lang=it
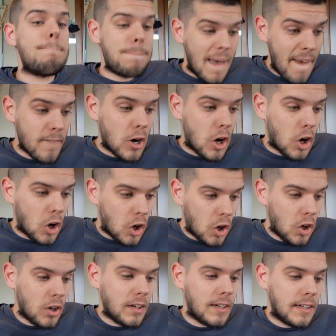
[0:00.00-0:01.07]

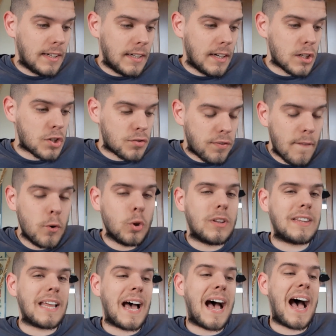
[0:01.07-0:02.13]
però eh,
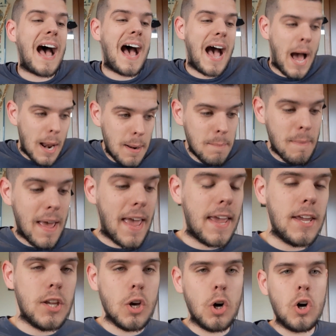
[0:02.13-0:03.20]
sfrutta al
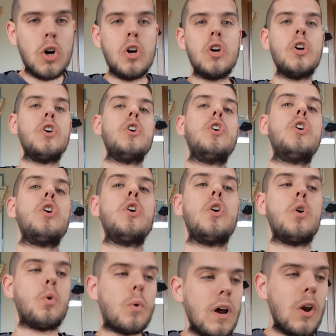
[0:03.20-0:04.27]
meglio
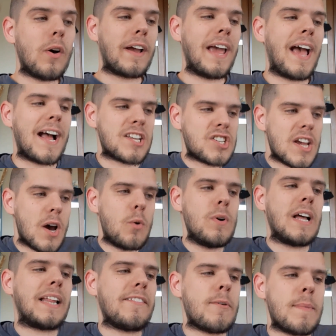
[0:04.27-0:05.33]
quello che ha c'è
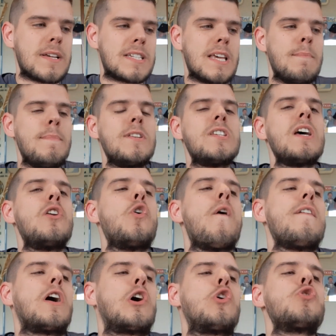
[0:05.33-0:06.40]
una trama semplice,
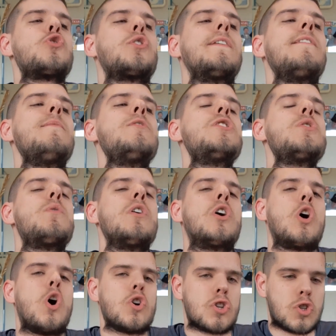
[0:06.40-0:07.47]
allora costruiamoci
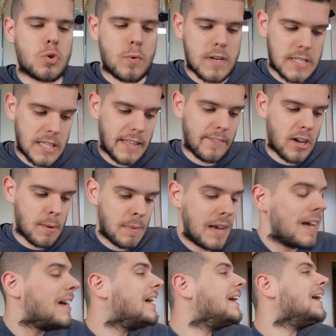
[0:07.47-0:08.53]
qualcosa su questa
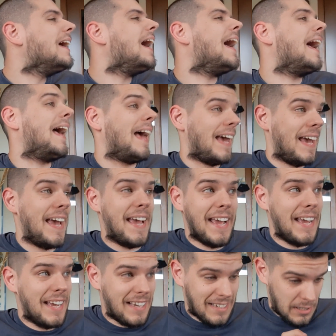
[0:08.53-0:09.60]
trama
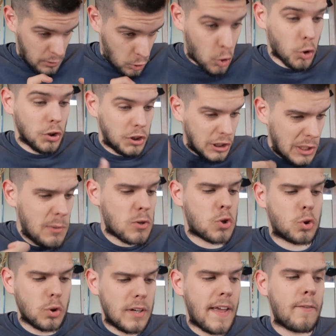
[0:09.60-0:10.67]
e continuo a
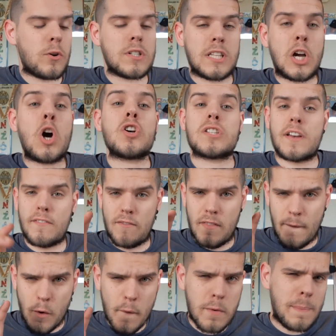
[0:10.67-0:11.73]
sottolineare questa cosa,
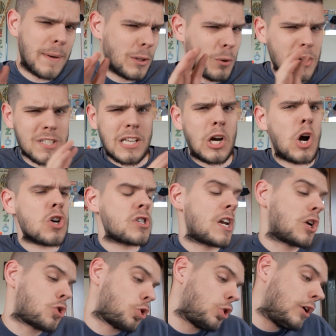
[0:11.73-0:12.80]
ve lo ripeto, questa cosa
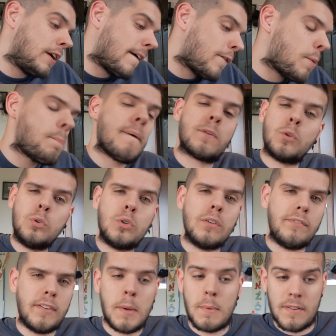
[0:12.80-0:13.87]
la sottolineerò per tutto
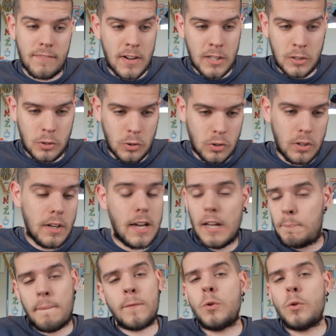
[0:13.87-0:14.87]
il film, il fatto, e